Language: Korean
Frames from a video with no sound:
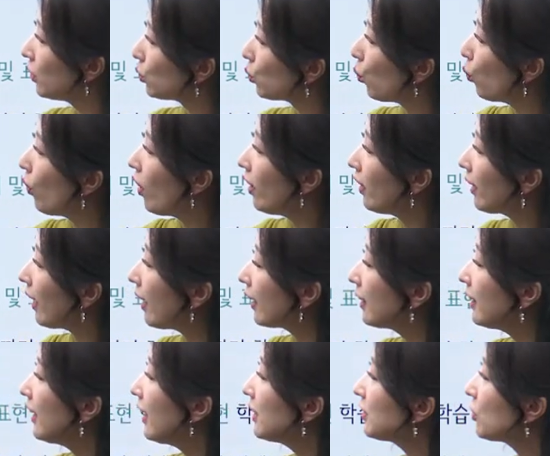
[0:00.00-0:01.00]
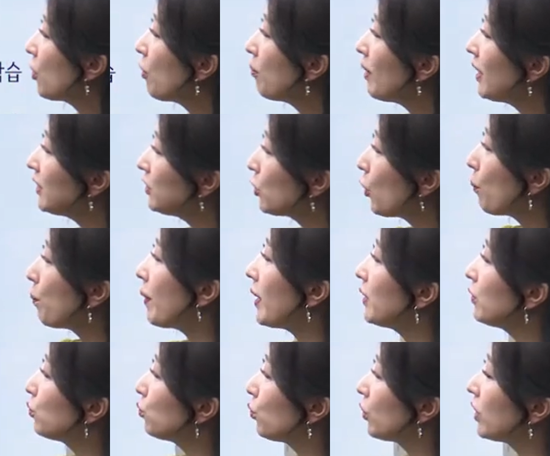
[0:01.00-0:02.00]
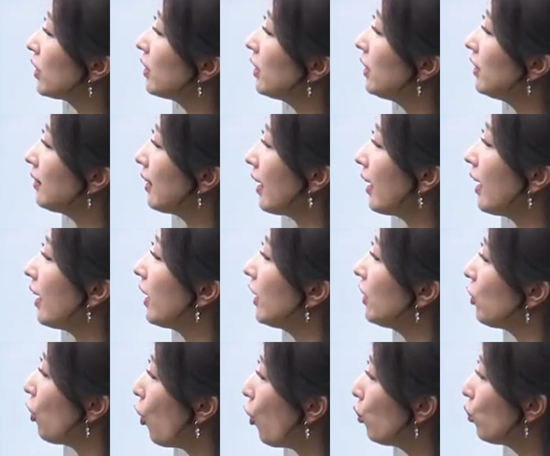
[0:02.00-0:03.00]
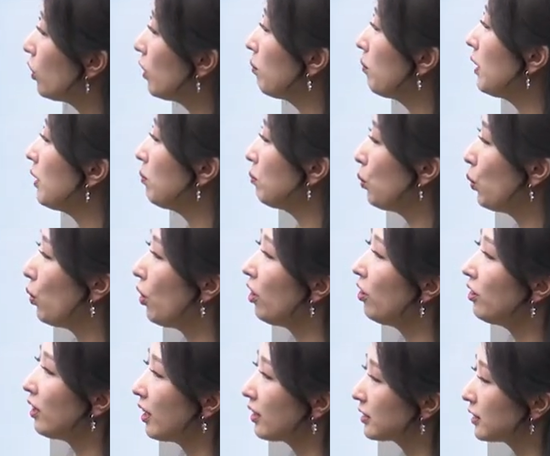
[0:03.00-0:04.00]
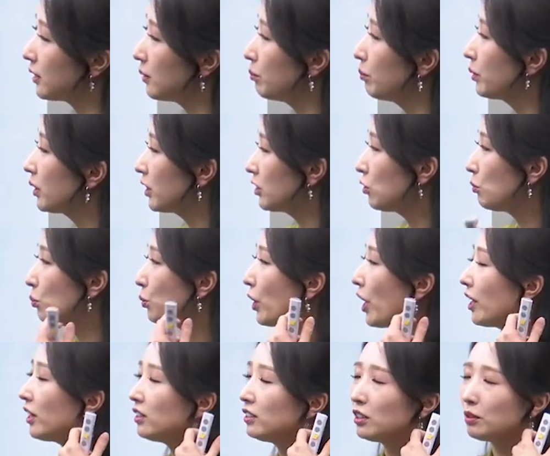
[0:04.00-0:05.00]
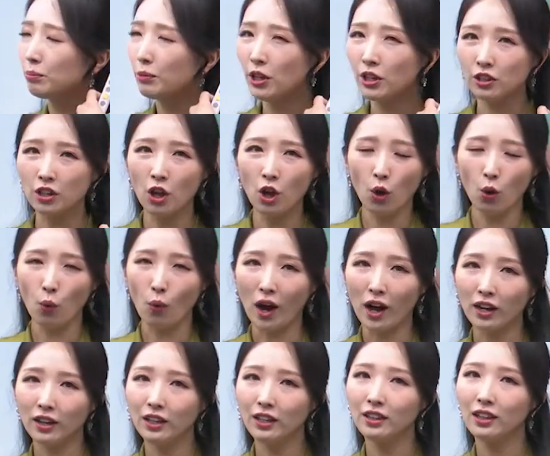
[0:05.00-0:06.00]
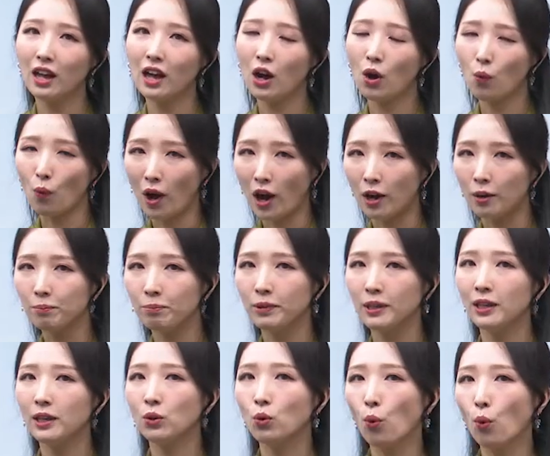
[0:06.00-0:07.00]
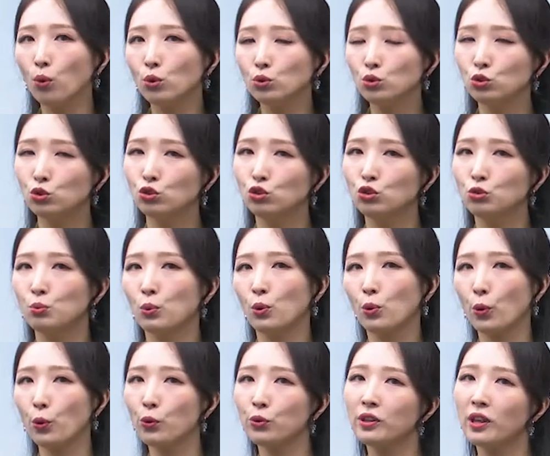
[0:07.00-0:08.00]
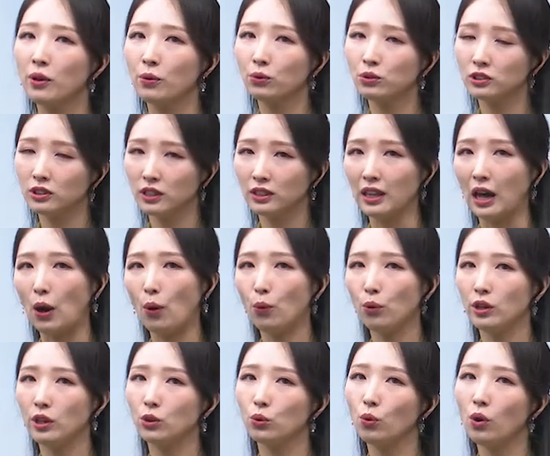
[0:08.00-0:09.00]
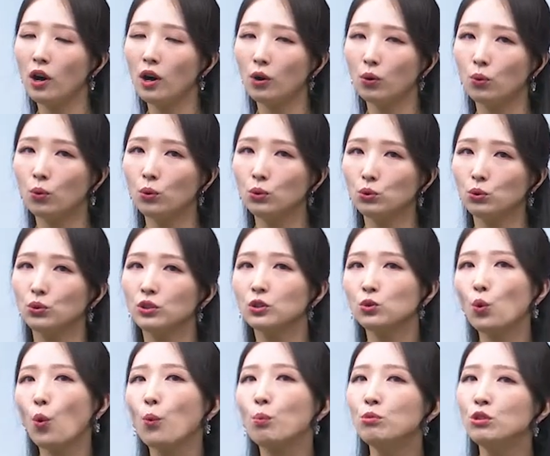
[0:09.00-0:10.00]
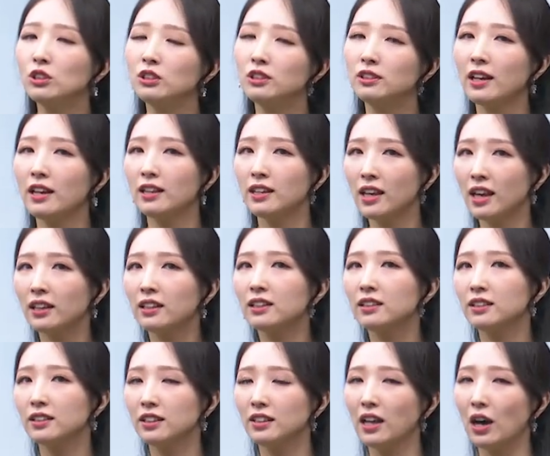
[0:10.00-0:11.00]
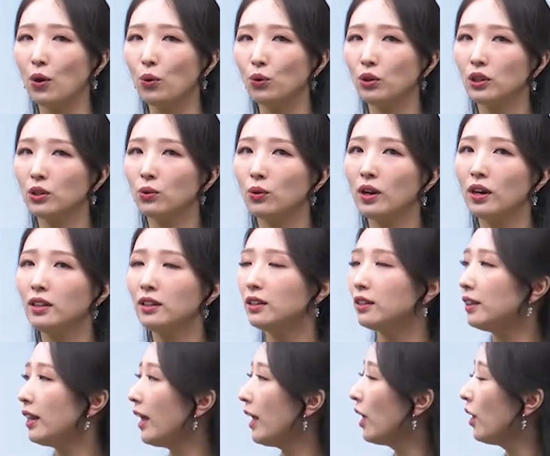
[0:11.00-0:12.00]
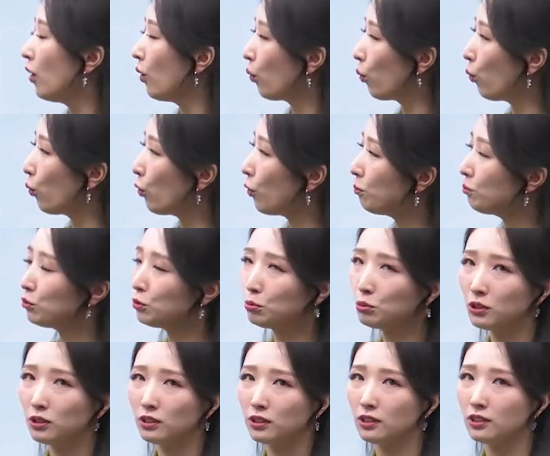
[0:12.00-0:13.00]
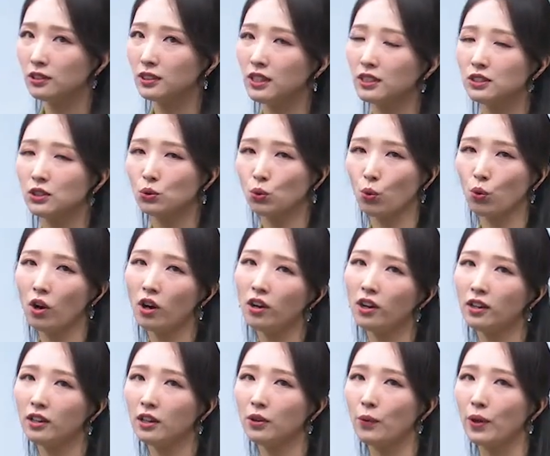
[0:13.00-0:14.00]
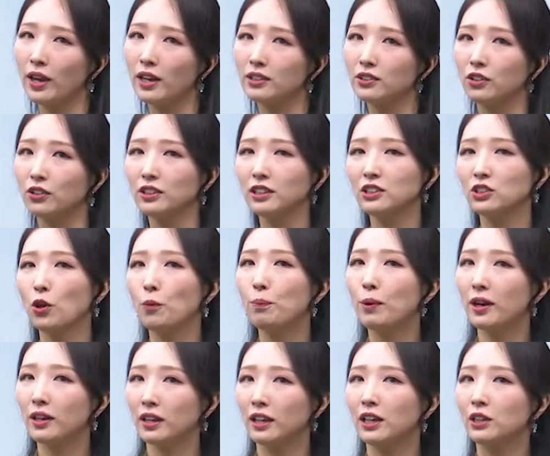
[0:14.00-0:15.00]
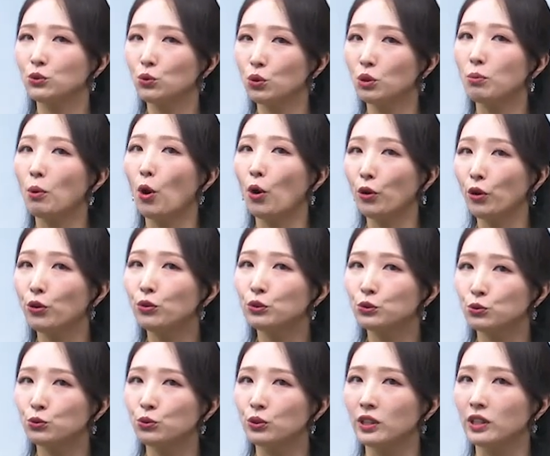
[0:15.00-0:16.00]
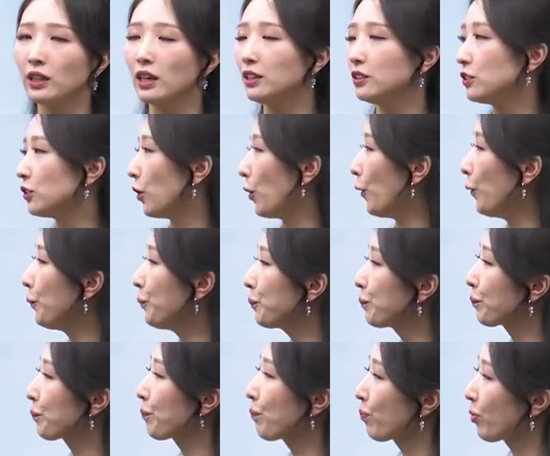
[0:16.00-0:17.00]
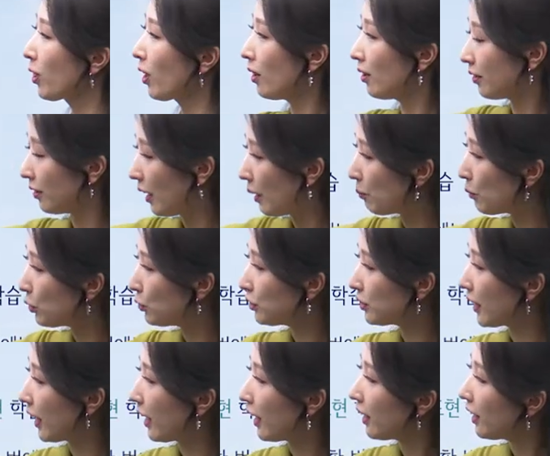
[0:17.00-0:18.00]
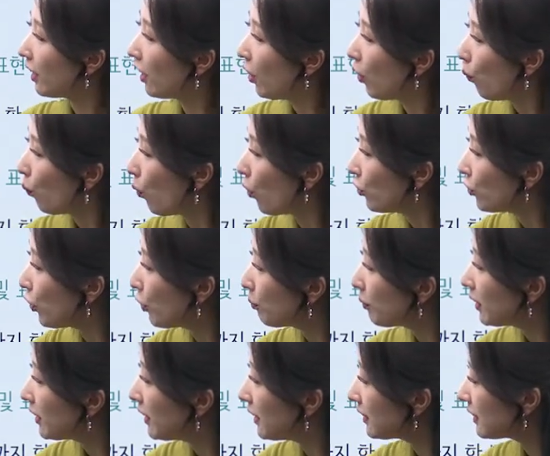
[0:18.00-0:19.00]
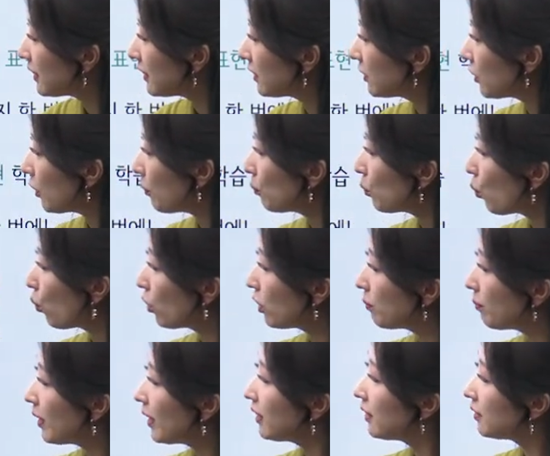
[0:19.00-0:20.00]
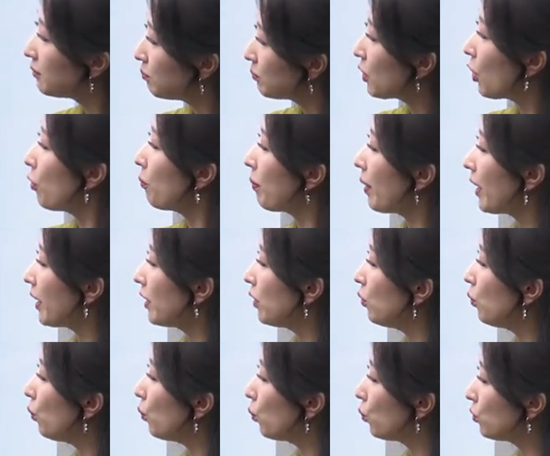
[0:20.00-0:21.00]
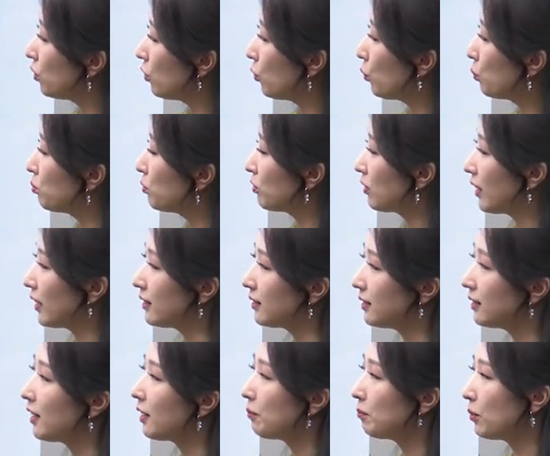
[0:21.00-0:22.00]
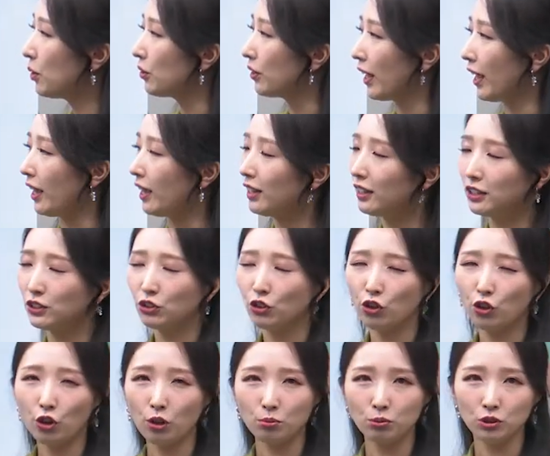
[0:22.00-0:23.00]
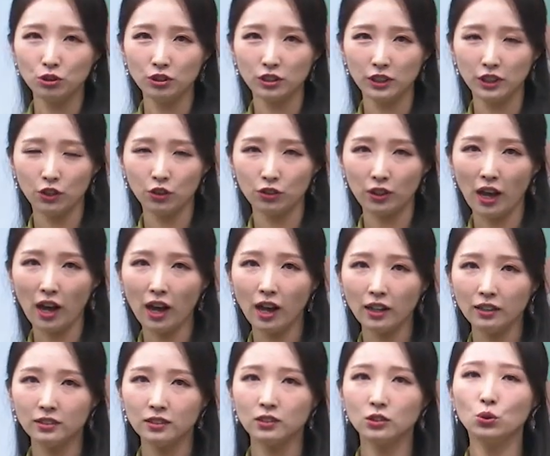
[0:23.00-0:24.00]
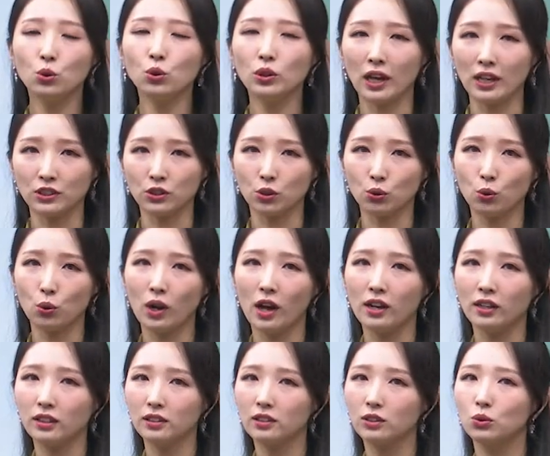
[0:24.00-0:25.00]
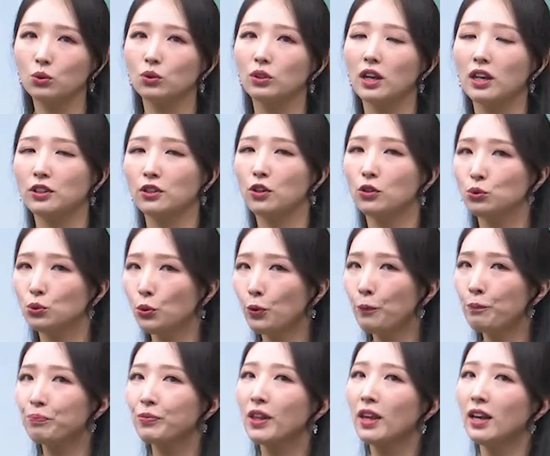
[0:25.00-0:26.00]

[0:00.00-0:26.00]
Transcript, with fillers: 동화 강의에서만 접할 수 있는 다양한 어휘 및 표현 학습. 그래서 뭐 예를 들면 왕이나 왕비, 공주 뭐 그런 내용들이 나오기도 하고 또는 동물들의 이야기들이 나오기도 하는데 그런 부분들은 사실 동화 강의 외에서는 접하기가 조금 어려울 수 있겠죠. 네 번째, 원어민이 직접 녹음한 음성 파일로 오디오북까지 한 번에 그래서 여러분들 이거 다 듣고 나셔도 강의 듣고 나서도